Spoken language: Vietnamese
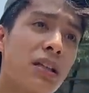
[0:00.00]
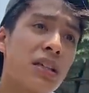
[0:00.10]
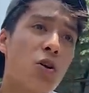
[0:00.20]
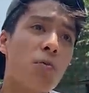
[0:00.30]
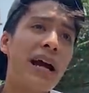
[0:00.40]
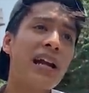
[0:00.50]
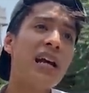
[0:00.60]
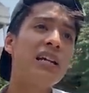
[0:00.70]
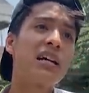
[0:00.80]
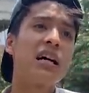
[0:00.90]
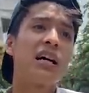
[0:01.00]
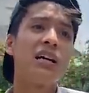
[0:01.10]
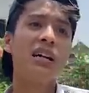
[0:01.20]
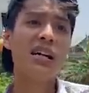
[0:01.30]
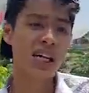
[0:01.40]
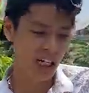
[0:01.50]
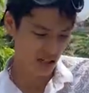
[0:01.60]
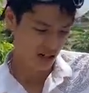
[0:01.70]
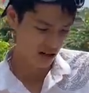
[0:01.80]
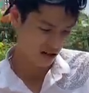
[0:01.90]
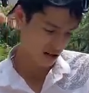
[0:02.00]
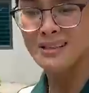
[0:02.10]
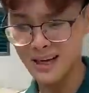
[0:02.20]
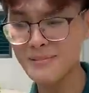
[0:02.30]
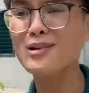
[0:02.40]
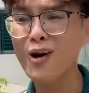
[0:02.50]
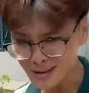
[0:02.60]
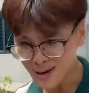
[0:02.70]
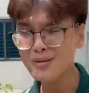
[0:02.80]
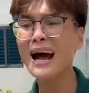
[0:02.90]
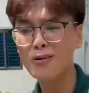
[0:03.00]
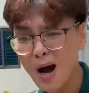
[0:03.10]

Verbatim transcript: bật chế độ bay lên à, ha à, Em đã nói được câu nào